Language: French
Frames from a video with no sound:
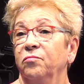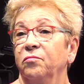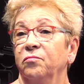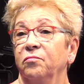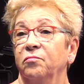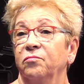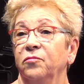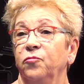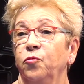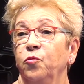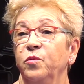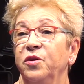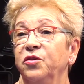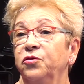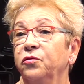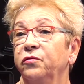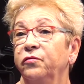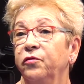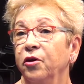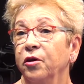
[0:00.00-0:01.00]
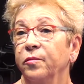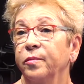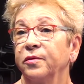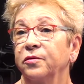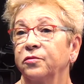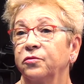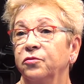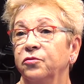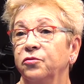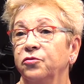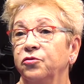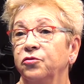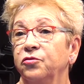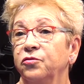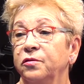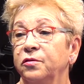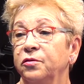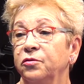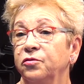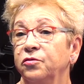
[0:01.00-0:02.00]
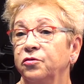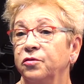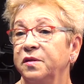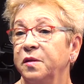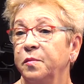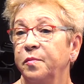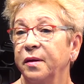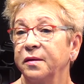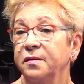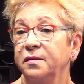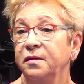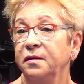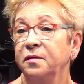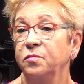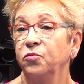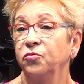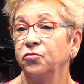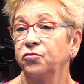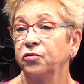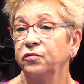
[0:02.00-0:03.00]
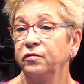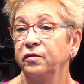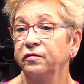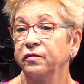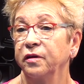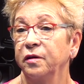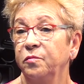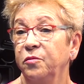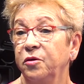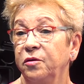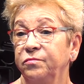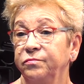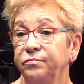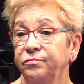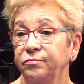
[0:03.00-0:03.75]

de mes sauveurs, parce que je ne sais pas s'ils m'ont sauvé vraiment.